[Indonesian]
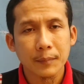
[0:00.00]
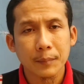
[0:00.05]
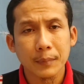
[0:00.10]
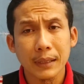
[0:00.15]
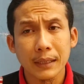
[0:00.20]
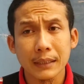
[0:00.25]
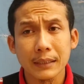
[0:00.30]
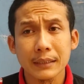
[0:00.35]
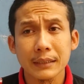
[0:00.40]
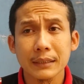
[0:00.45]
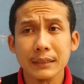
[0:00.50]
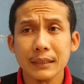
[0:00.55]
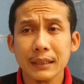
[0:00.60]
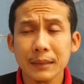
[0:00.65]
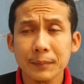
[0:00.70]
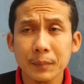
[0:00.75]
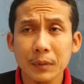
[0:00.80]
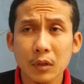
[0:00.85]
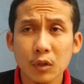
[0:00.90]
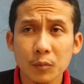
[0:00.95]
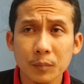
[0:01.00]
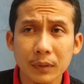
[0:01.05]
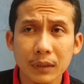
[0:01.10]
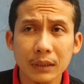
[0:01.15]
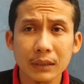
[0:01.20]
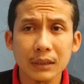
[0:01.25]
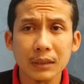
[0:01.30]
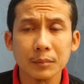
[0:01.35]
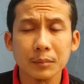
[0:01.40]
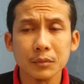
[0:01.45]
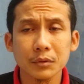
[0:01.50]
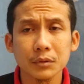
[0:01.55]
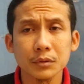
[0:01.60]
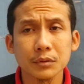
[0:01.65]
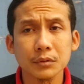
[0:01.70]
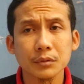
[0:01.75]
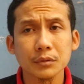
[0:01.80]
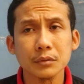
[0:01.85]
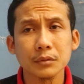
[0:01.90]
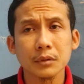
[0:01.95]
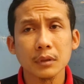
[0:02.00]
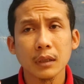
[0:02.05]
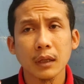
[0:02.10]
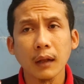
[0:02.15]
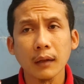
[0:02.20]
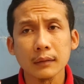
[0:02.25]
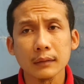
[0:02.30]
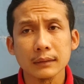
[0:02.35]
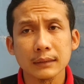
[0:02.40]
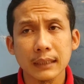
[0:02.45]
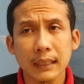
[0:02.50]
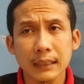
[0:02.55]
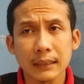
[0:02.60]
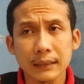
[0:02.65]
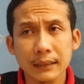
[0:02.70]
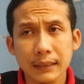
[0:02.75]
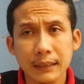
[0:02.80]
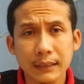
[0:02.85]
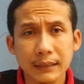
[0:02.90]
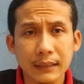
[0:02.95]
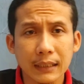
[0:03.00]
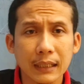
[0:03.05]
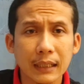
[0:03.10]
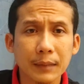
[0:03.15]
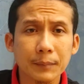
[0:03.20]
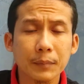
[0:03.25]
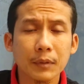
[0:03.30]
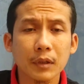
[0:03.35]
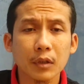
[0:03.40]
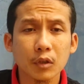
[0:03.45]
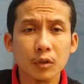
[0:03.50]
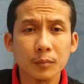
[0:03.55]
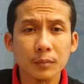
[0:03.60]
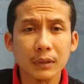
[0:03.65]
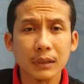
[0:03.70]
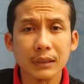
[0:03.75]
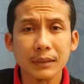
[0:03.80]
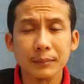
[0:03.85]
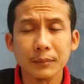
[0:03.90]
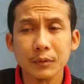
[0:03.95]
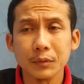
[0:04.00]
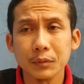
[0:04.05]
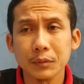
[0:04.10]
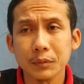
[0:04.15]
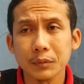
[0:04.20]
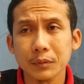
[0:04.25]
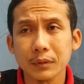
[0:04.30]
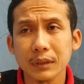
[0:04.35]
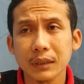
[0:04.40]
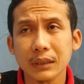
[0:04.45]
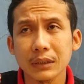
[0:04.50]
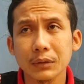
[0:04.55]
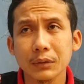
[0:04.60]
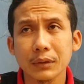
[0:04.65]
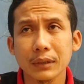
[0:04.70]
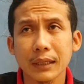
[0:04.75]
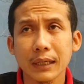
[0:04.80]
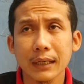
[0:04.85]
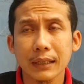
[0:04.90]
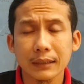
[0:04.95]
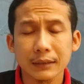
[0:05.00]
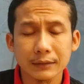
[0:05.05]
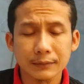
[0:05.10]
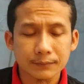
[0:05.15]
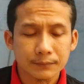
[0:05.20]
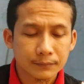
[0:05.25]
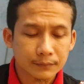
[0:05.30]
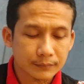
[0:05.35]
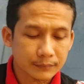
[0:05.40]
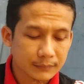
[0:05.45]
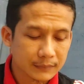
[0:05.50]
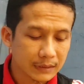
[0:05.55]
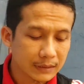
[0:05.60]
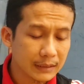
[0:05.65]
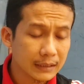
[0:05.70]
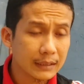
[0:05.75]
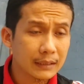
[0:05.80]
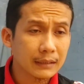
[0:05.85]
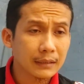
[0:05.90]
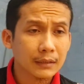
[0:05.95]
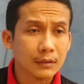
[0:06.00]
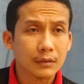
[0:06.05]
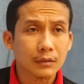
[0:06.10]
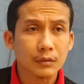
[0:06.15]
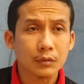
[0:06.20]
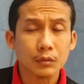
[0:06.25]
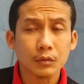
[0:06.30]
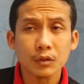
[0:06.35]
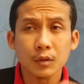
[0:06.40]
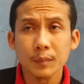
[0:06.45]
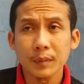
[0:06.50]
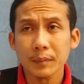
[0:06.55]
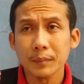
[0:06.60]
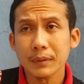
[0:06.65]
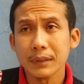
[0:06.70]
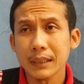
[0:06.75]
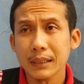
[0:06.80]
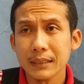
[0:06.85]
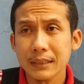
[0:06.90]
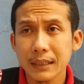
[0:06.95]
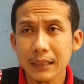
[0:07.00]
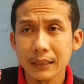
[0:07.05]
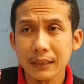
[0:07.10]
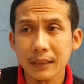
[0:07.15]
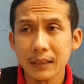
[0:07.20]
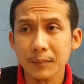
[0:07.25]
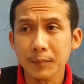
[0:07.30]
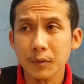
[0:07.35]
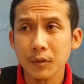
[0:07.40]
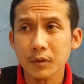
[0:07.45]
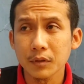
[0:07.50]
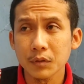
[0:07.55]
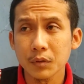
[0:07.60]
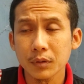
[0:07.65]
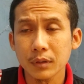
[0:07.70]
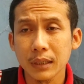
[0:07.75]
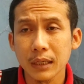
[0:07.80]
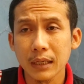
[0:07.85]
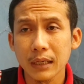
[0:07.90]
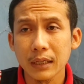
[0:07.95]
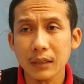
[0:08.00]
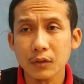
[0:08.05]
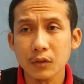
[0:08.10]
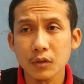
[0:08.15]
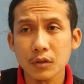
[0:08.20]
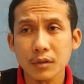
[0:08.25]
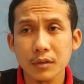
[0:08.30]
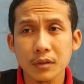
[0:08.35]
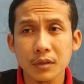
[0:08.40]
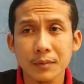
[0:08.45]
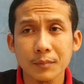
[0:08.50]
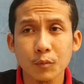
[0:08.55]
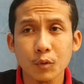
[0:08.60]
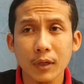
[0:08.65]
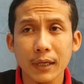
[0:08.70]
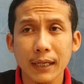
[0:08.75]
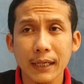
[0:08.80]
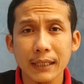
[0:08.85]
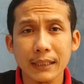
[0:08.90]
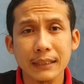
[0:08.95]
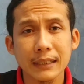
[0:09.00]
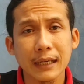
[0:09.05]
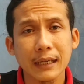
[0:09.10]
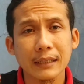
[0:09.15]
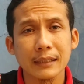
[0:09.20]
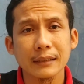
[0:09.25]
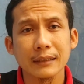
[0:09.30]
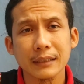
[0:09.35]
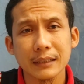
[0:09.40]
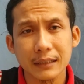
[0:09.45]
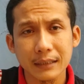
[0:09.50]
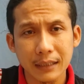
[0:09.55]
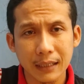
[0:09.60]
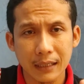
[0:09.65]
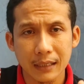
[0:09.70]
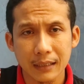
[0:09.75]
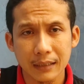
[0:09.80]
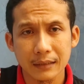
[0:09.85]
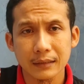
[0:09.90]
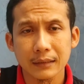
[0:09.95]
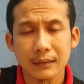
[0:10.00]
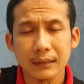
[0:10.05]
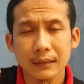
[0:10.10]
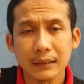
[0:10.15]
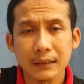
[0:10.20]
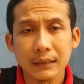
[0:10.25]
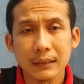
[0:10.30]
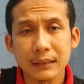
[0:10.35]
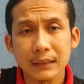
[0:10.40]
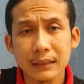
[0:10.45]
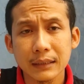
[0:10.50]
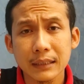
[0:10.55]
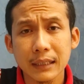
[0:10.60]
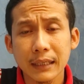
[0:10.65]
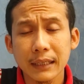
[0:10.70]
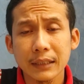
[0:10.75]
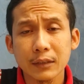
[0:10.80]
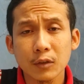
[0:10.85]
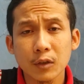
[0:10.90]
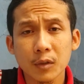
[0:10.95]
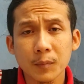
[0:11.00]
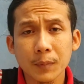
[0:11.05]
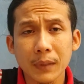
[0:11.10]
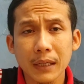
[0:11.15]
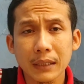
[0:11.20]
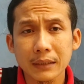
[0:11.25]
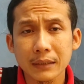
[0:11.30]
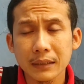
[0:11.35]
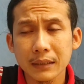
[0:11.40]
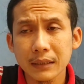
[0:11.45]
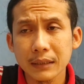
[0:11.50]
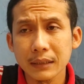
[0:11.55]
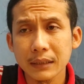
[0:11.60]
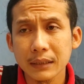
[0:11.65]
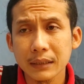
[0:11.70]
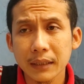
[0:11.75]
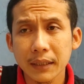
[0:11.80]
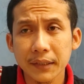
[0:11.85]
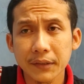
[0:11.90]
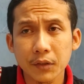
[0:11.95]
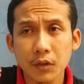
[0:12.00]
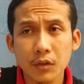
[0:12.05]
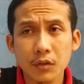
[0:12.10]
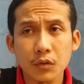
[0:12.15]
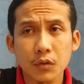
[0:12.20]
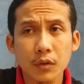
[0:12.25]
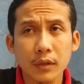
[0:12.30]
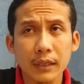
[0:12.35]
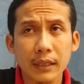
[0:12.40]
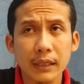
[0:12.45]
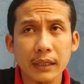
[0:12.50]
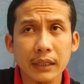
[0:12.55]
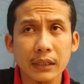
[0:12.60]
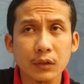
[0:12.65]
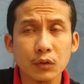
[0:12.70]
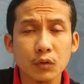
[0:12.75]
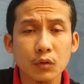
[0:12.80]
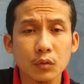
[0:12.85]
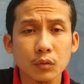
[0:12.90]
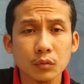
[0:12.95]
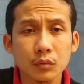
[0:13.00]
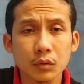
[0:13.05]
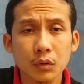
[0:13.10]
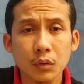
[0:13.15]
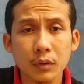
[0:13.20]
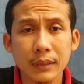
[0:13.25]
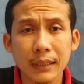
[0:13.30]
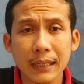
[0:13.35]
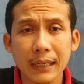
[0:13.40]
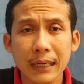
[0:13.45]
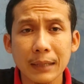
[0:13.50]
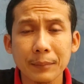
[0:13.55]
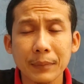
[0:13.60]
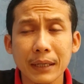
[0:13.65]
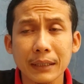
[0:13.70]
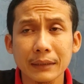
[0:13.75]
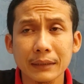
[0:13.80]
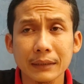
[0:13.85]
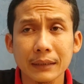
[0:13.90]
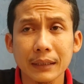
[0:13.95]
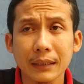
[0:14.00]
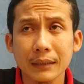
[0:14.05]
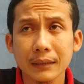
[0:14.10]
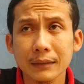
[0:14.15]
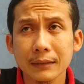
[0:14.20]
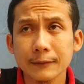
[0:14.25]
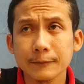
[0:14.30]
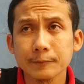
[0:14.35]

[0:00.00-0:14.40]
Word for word: mandinya belum ketemu, jangkriknya belum ketemu, gitu ya. Jadi untuk pemberian jangkrik pun juga harus dimulai dari tiga tiga ekor pagi tiga ekor sore itu untuk yang aman ya